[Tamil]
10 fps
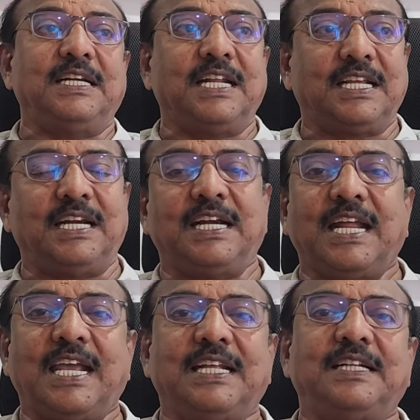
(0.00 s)
இன்றைக்கி
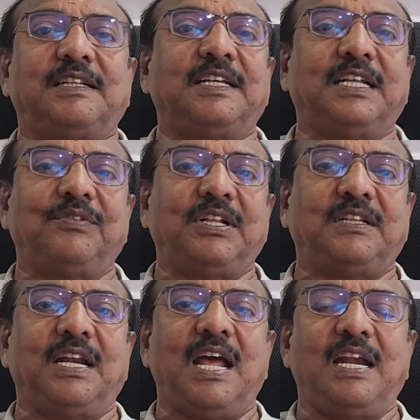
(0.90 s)
ரெண்டாயிரத்தி
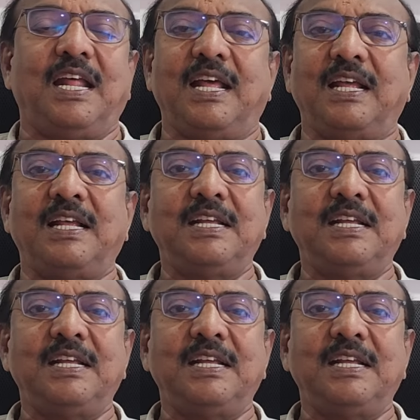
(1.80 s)
இருபத்தி நாலில்